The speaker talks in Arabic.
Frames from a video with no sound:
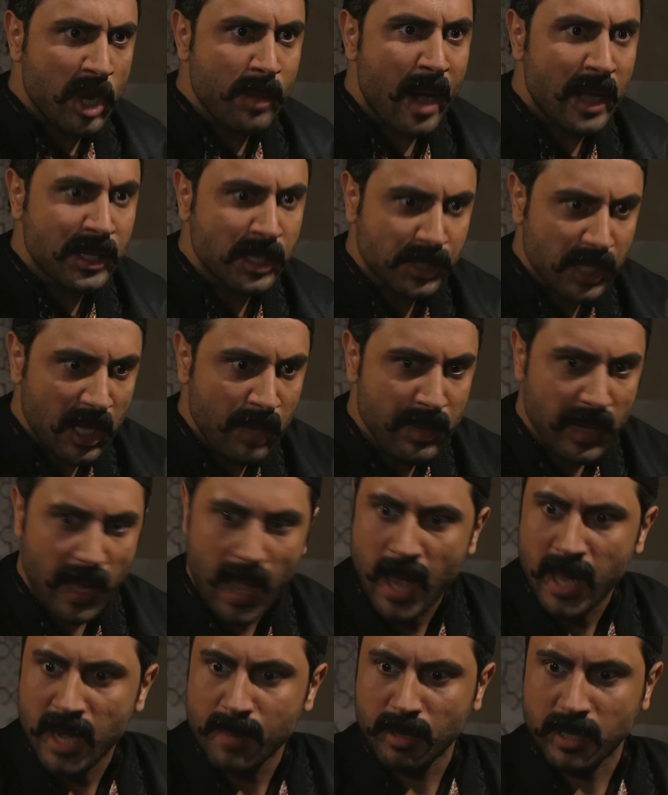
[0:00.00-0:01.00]
اني ما قدرت احمي
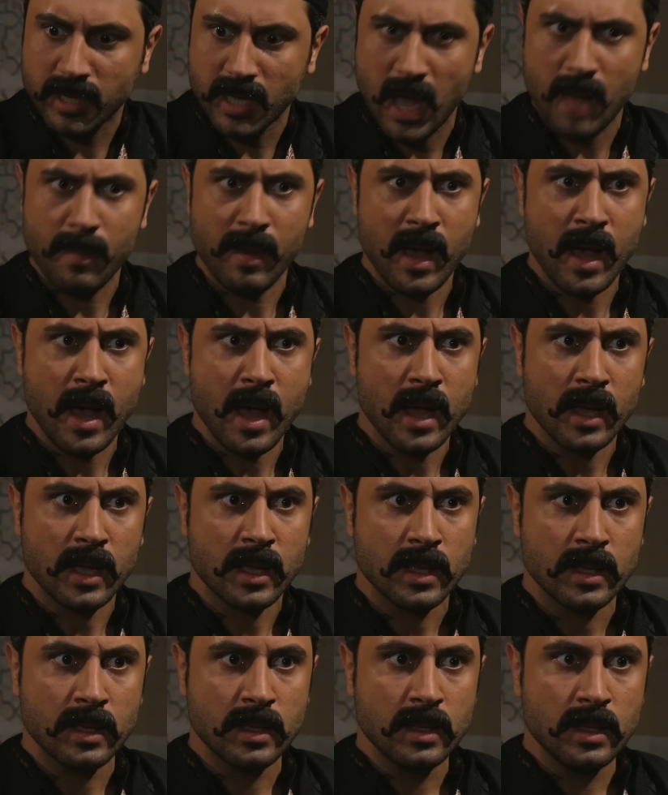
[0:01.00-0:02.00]
الحاره
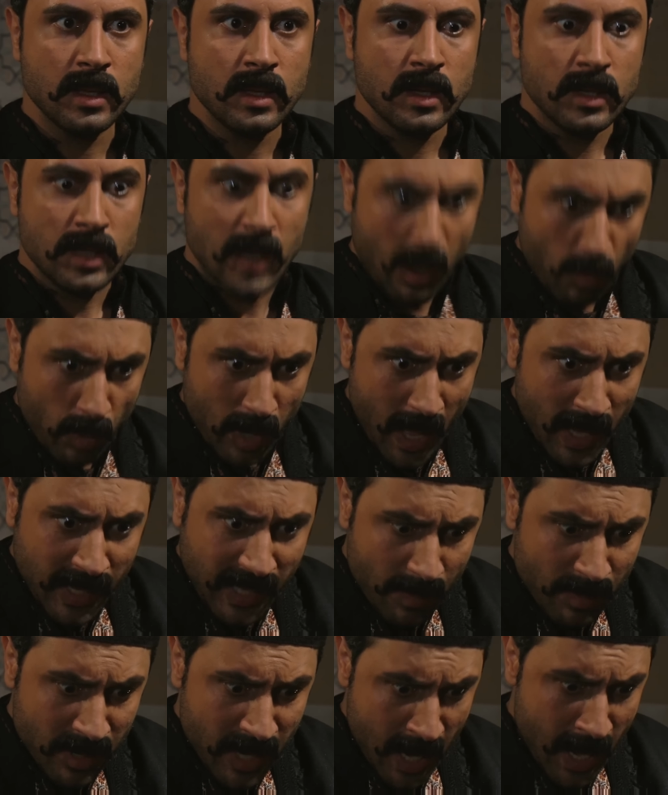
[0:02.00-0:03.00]
بغيابك لا
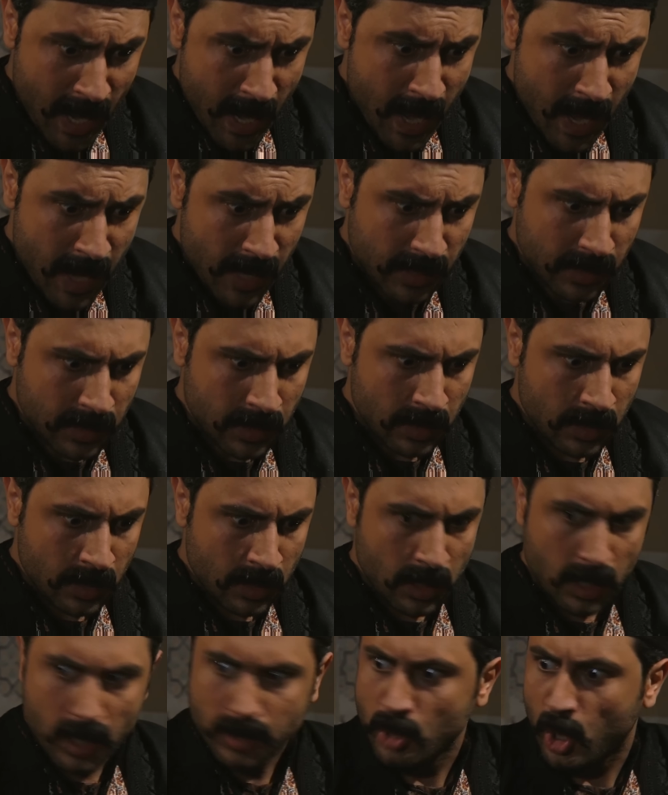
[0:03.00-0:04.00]
عنك من هيك
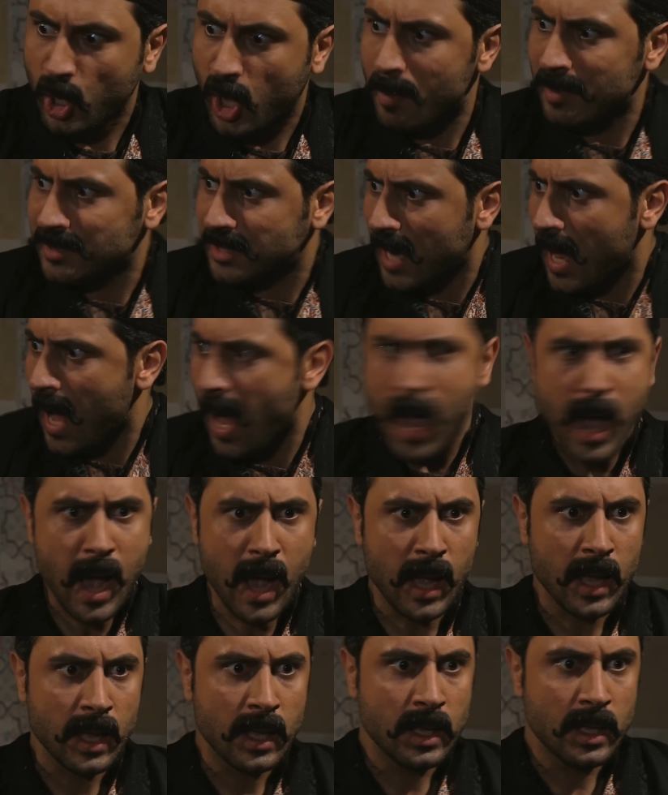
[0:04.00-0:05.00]
انه الغمد
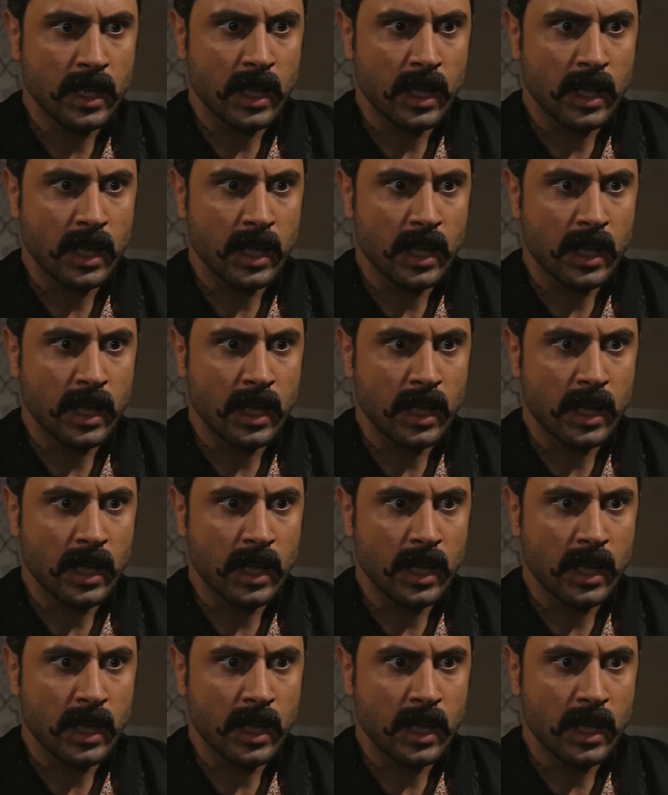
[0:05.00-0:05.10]
راح